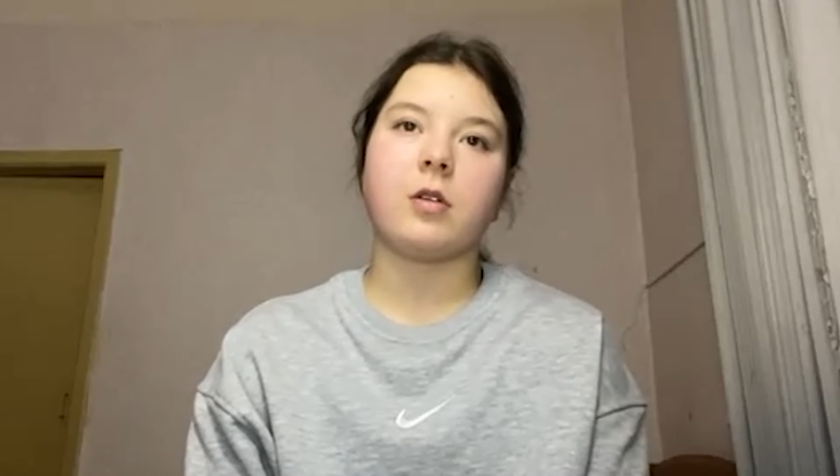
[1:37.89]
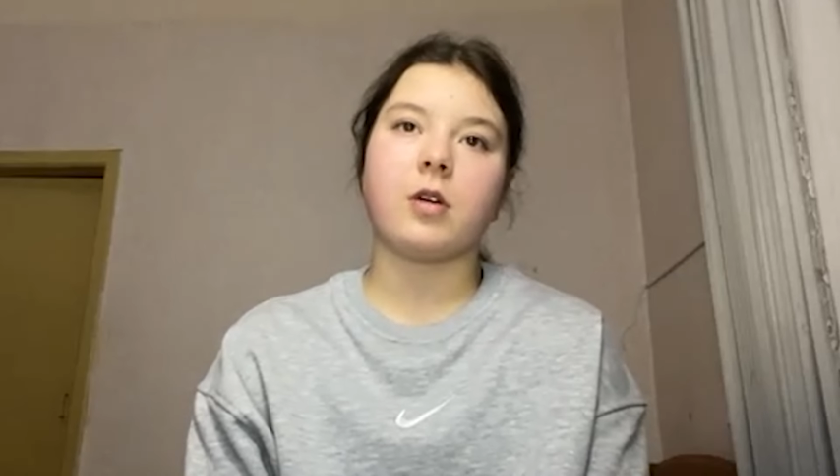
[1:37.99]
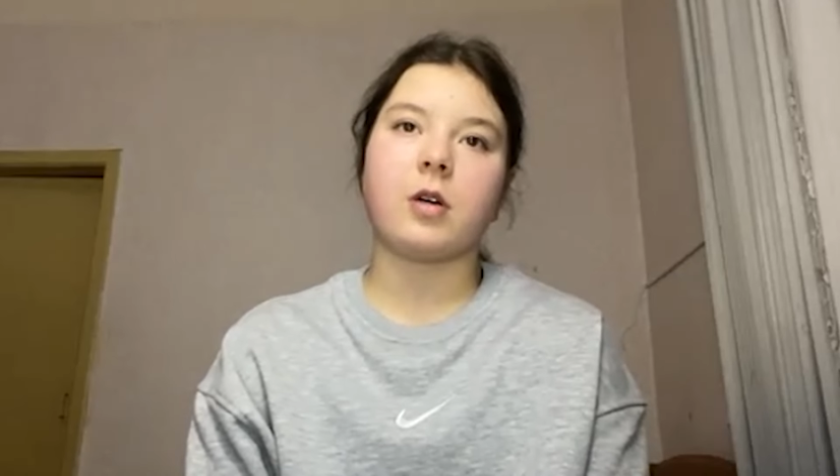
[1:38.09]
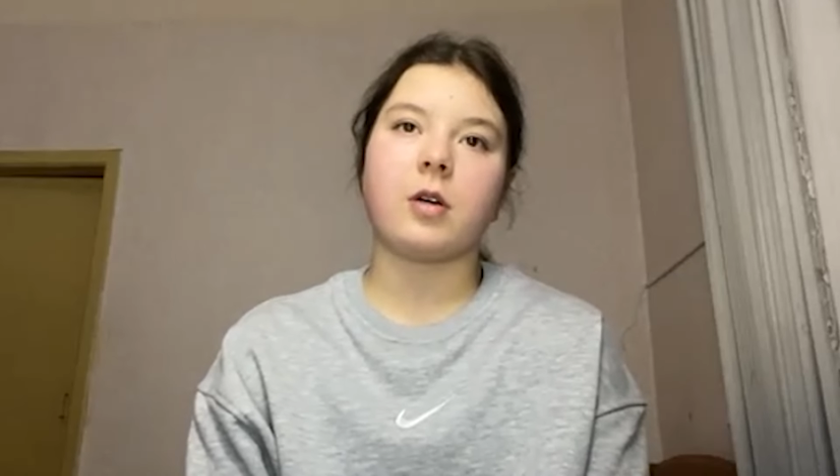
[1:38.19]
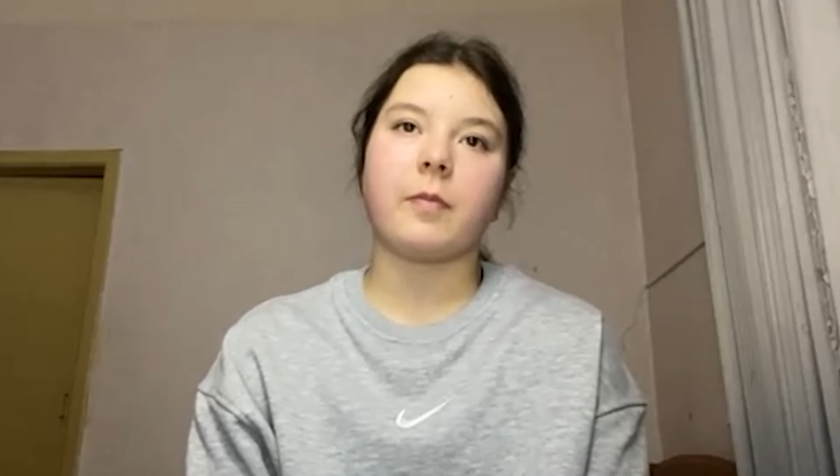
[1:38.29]

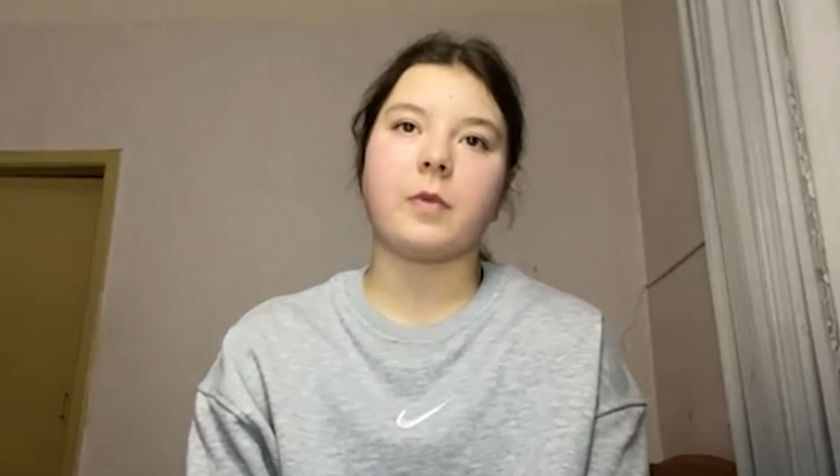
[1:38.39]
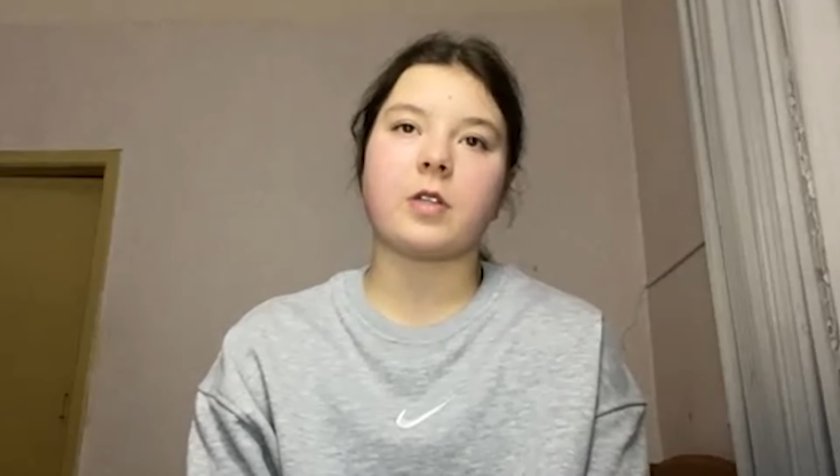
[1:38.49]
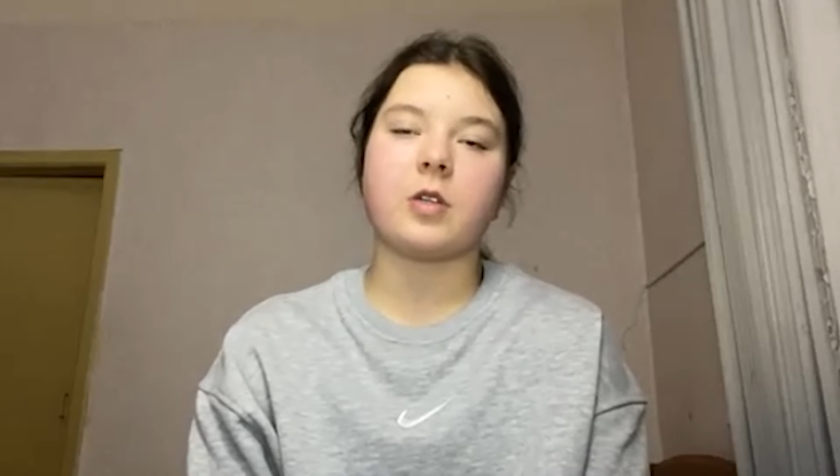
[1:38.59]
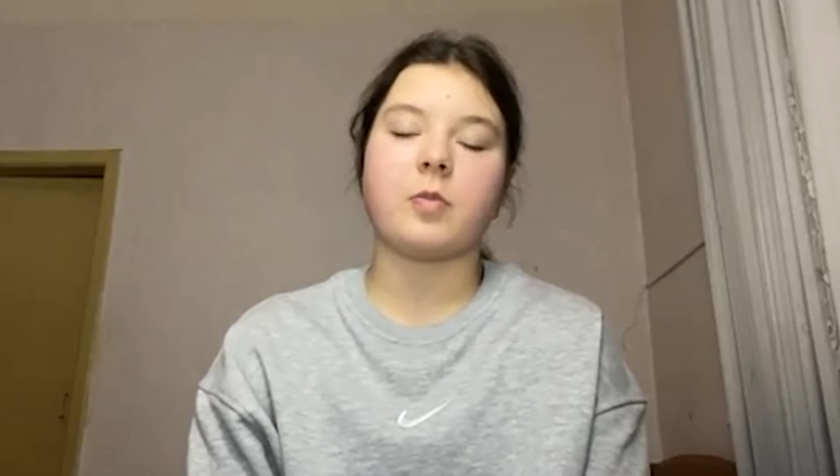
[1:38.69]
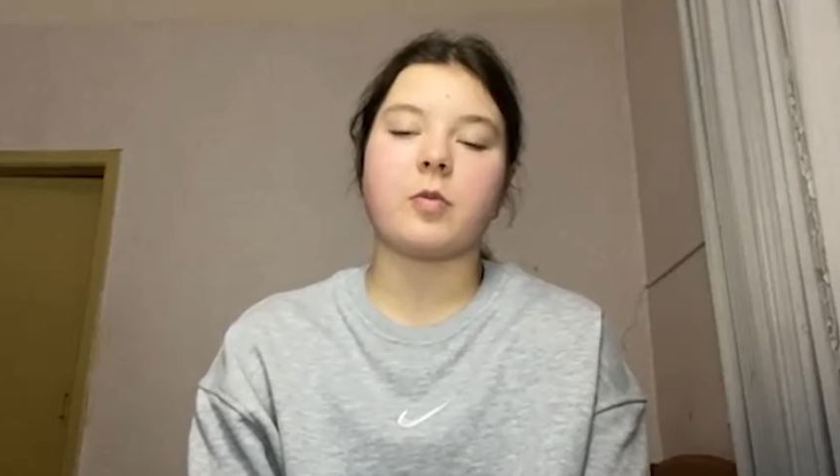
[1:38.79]
Я,
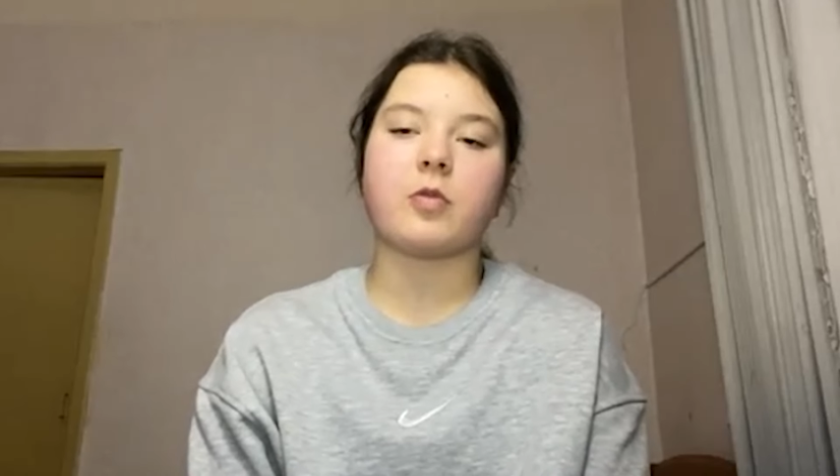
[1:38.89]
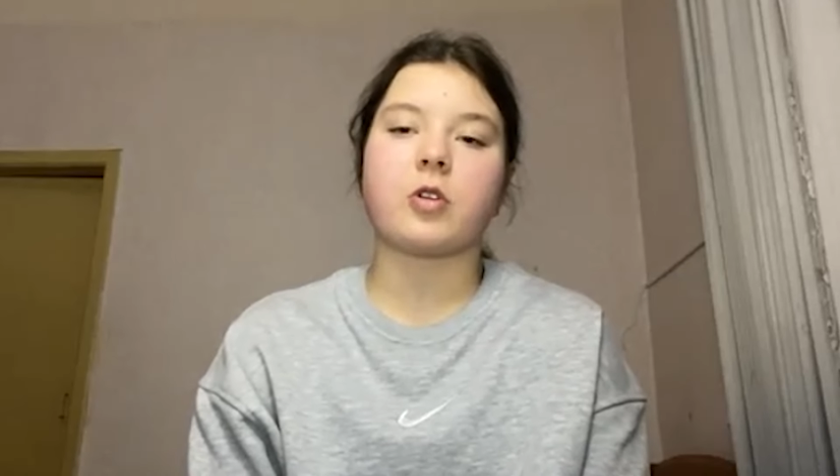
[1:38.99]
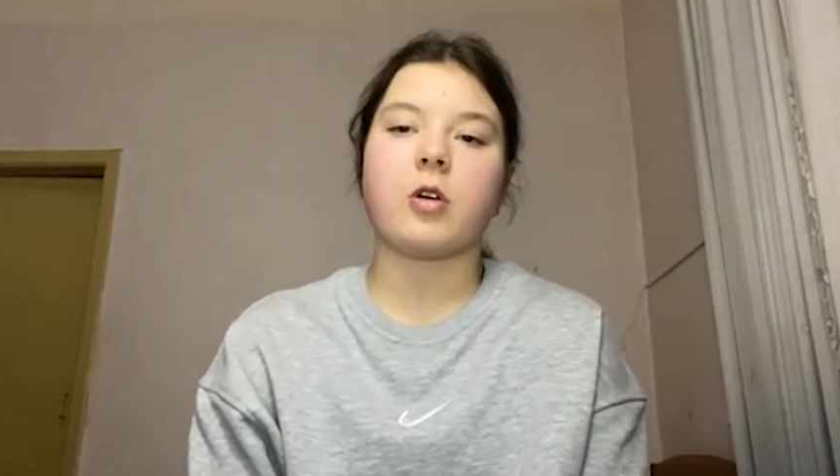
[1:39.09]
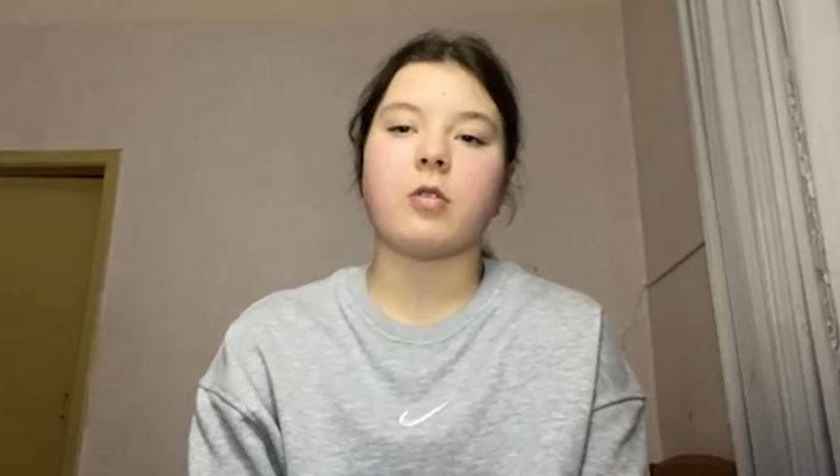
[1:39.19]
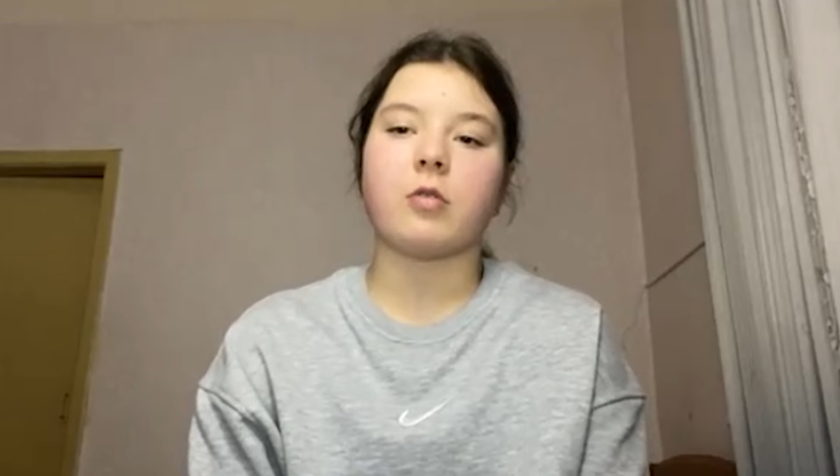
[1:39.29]
если
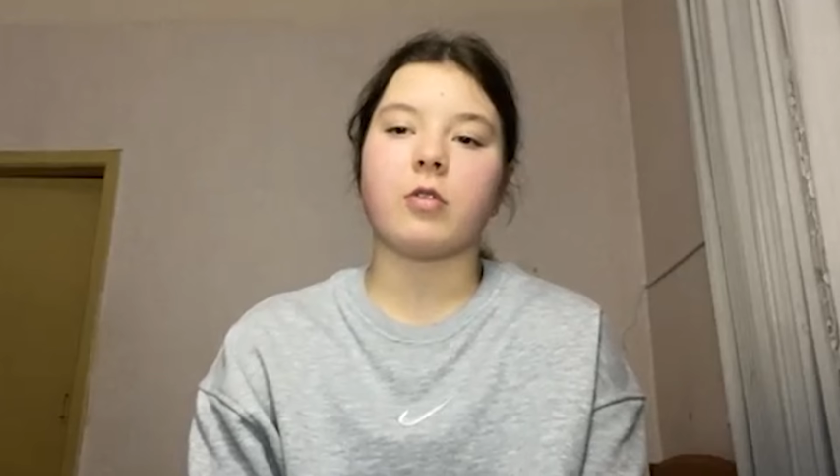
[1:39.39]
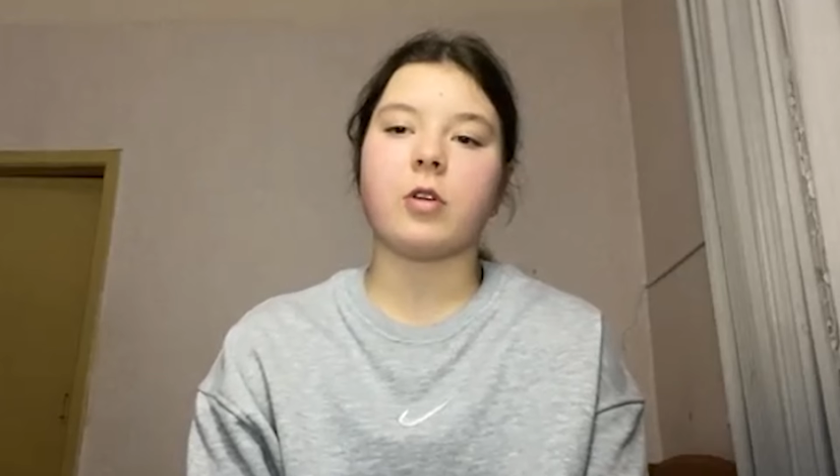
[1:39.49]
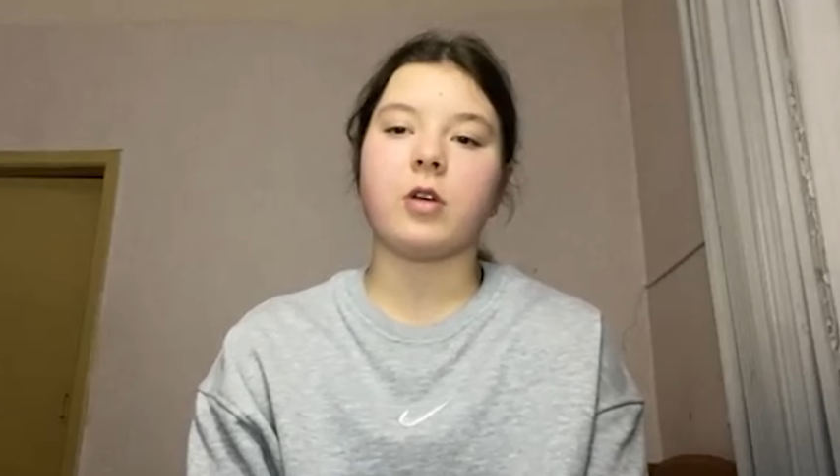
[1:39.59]
пропускаю уроки,